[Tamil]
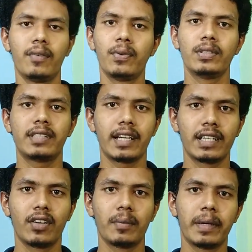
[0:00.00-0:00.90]
ஃபுல்
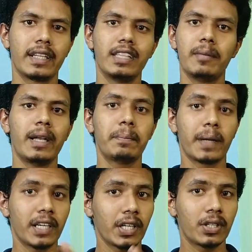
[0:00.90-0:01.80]
ஸ்டாக் டெவலப்பர் இந்த மாதிரி
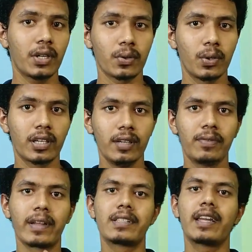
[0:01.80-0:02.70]
பர்டிகுலர் ரோலுக்கு
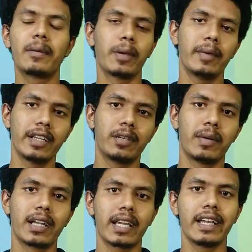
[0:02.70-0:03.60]
ஃப்ரெஷர் எப்பயுமே எடுக்க
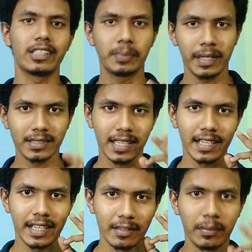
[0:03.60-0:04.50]
மாட்டாங்க எக்ஸ்பீரியன்ஸ்
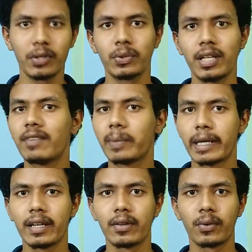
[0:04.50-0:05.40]
கேண்டிடேட் மட்டும் தான்
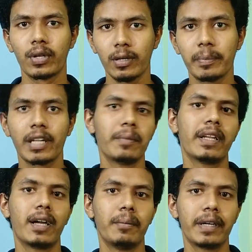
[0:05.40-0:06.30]
பர்டிகுலர் ரோலுக்கு பெரிய
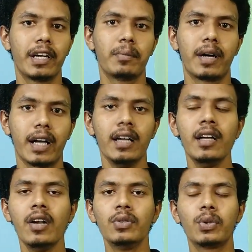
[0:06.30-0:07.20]
பெரிய கம்பெனி எடுப்பாங்க
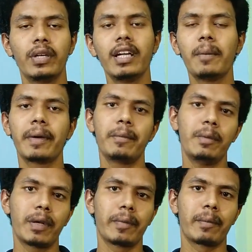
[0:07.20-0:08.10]
ஸோ நீங்கள் அப்போ
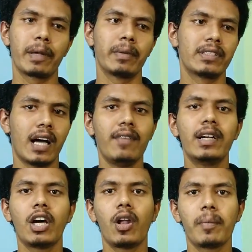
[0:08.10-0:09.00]
எப்படி ப்ரிப்பேர் பண்ணி இப்போ ஜாவா
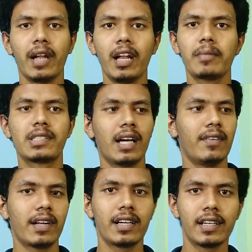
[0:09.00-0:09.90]
டெவலப்னா நம்ம
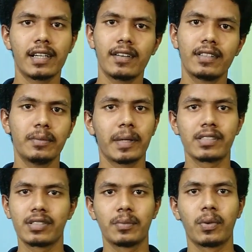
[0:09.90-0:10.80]
ஜாவா ரிலேட்டடாக வந்து
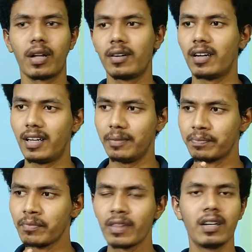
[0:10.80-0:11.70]
படிச்சுட்டு போகலாம்